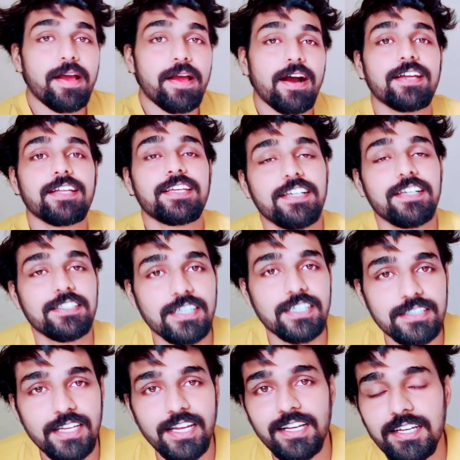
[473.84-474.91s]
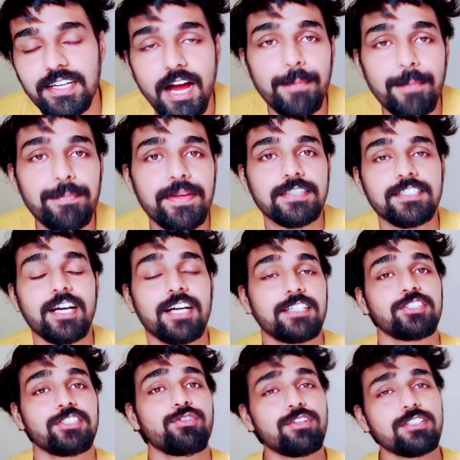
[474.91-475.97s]
प्यार किया जाता है अगर आप भी ऐसे
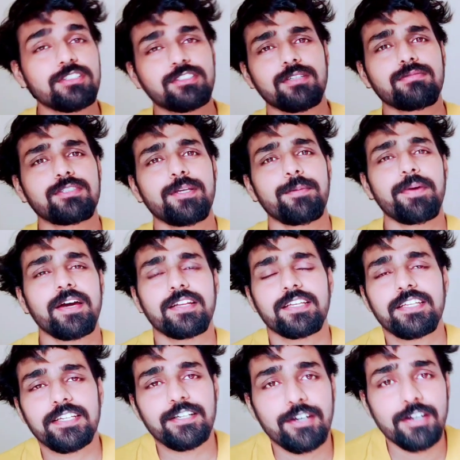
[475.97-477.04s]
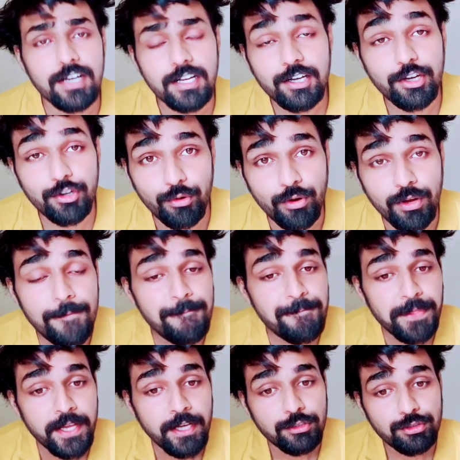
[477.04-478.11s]
आर्टिस्ट हो ना सबसे प्यार किया करो
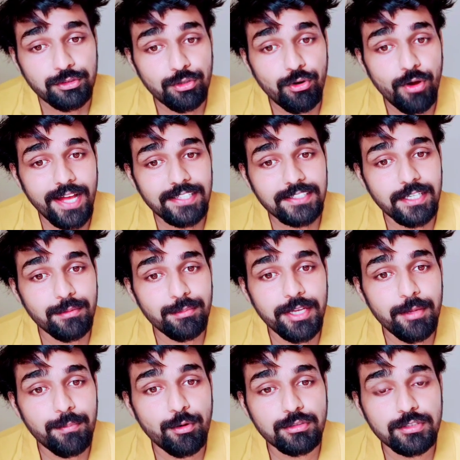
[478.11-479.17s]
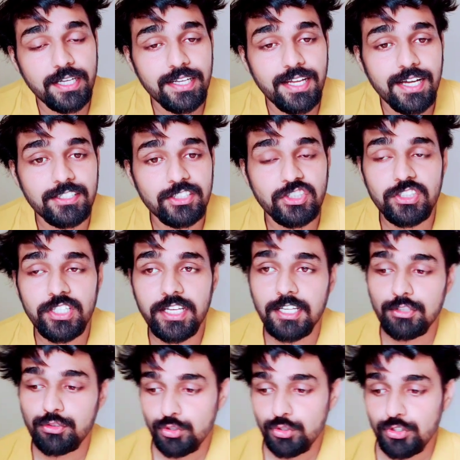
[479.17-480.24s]
तो ऐसे ही मैंने बहुत सारे आर्टिस्ट
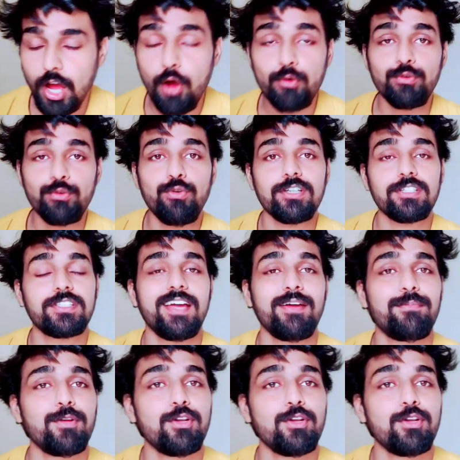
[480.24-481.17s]
देखे जो डाउन टू अर्थ है